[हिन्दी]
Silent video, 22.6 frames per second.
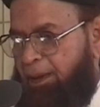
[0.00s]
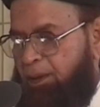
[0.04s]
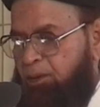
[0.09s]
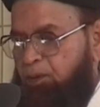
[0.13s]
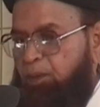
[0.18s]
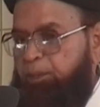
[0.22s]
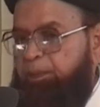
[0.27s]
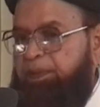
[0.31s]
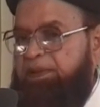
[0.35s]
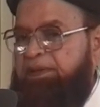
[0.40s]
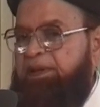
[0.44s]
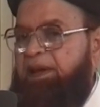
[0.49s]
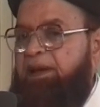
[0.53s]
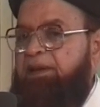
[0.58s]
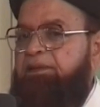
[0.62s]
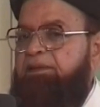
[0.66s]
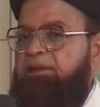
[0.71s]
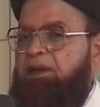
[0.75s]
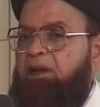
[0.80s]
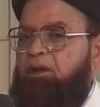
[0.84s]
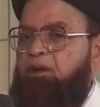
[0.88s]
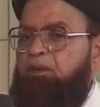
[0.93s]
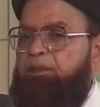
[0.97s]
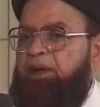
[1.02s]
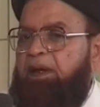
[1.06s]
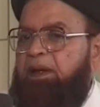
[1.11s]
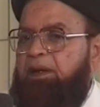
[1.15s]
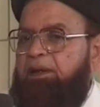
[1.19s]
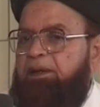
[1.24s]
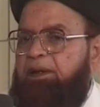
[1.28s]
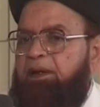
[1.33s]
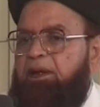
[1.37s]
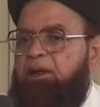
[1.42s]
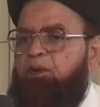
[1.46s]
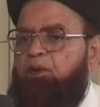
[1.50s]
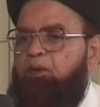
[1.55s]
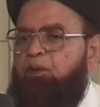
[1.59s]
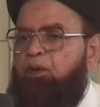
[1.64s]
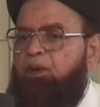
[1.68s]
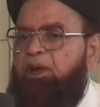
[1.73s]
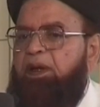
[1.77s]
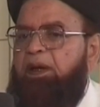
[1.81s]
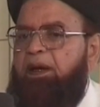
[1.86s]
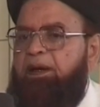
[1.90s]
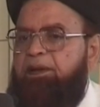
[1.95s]
तो पचास हज़ार रुपये का टिकट
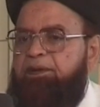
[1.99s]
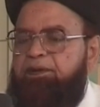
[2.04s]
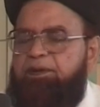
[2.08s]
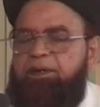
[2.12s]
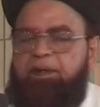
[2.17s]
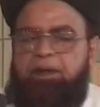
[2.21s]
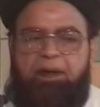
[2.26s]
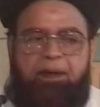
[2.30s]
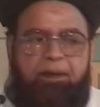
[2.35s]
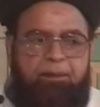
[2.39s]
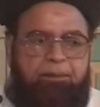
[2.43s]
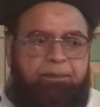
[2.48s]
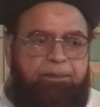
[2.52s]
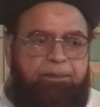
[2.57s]
उन्होंने खर्च किया